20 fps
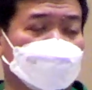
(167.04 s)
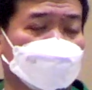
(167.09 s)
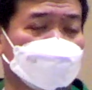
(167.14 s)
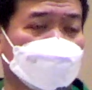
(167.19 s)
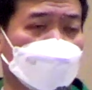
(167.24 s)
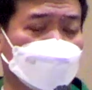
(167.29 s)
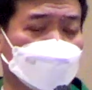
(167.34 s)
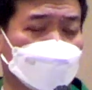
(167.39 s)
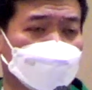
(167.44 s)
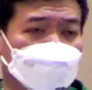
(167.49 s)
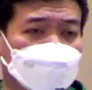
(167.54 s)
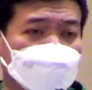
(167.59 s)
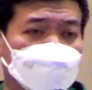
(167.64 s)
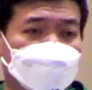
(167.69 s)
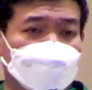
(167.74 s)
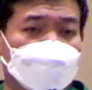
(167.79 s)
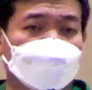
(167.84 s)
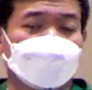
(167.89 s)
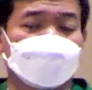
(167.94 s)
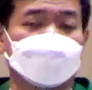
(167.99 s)
dari kitab
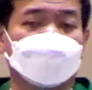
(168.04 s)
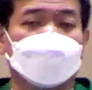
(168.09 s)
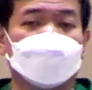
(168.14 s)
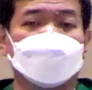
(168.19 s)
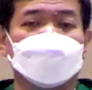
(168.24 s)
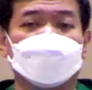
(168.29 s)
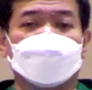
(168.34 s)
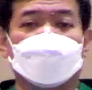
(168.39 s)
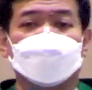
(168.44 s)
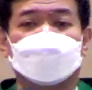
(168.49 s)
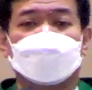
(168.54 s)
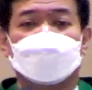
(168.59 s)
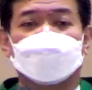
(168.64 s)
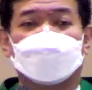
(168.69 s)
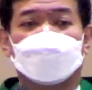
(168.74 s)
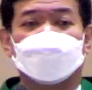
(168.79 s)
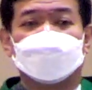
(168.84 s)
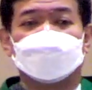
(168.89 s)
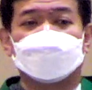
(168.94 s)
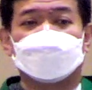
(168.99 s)
Yeskiel
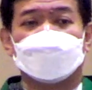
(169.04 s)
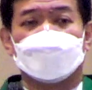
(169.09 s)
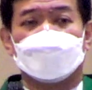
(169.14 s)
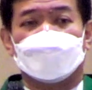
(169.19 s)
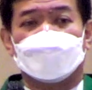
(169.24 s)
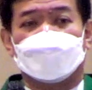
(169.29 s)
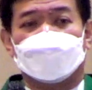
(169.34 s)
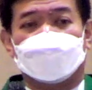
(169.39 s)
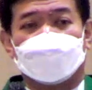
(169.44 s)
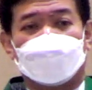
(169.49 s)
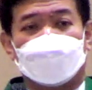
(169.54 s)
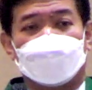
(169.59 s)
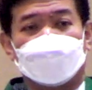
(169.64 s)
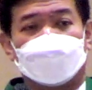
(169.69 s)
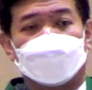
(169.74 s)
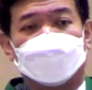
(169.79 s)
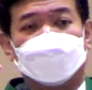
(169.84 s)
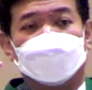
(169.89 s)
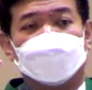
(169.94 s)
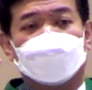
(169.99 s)
dikatakan, ya
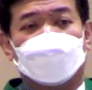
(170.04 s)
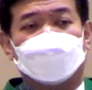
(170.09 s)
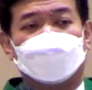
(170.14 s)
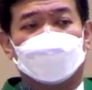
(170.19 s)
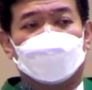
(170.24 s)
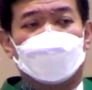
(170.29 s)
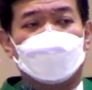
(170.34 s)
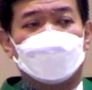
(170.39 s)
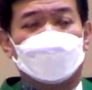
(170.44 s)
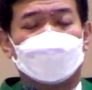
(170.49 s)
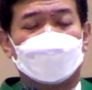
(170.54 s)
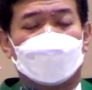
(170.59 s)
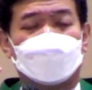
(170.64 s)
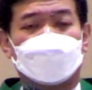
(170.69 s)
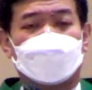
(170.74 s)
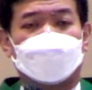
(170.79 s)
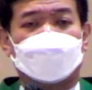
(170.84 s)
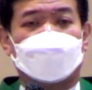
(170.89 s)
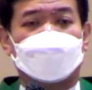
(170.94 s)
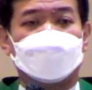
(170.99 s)
engkau telah
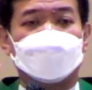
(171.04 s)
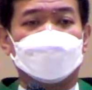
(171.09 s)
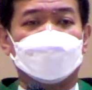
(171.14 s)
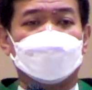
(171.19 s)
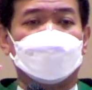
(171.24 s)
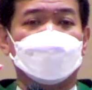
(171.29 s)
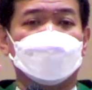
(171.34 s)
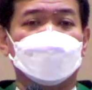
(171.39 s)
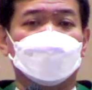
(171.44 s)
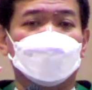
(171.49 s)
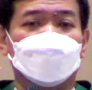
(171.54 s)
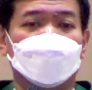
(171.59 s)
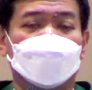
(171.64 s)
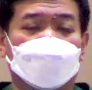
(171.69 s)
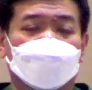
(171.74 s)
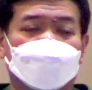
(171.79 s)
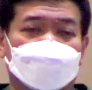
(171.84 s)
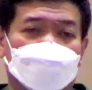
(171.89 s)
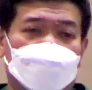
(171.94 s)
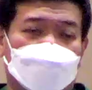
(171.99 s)
menyamakan dirimu
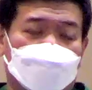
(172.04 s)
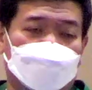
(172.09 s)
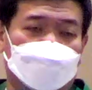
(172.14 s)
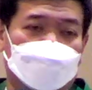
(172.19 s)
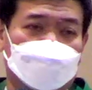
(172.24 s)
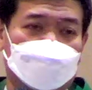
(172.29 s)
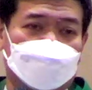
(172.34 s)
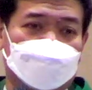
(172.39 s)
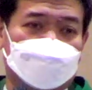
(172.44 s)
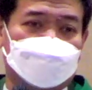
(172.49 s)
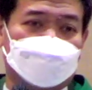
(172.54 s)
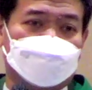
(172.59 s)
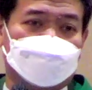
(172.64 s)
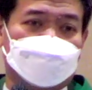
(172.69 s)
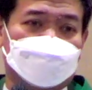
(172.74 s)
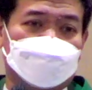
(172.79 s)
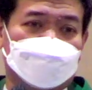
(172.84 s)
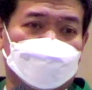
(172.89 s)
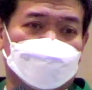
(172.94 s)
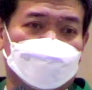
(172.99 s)
dengan Allah.
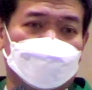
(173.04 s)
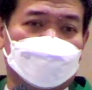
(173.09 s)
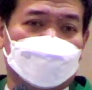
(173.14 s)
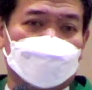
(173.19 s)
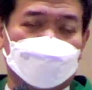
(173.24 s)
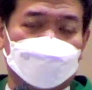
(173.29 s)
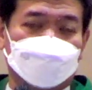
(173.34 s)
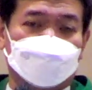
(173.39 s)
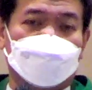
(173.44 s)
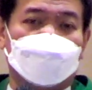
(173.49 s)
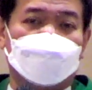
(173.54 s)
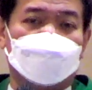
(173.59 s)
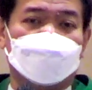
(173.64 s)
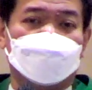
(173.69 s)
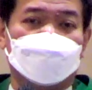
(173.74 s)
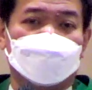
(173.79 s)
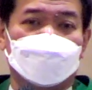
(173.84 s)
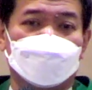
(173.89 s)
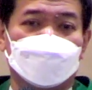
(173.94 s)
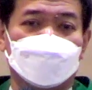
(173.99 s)
Itulah
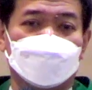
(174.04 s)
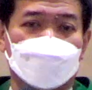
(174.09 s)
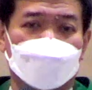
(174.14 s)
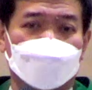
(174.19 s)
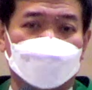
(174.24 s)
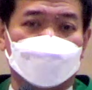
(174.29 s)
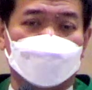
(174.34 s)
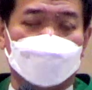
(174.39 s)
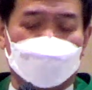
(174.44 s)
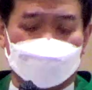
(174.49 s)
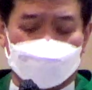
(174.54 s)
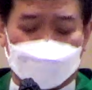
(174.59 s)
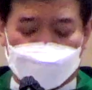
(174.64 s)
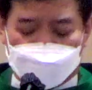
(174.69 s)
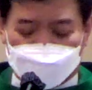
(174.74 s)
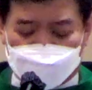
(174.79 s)
bagian dari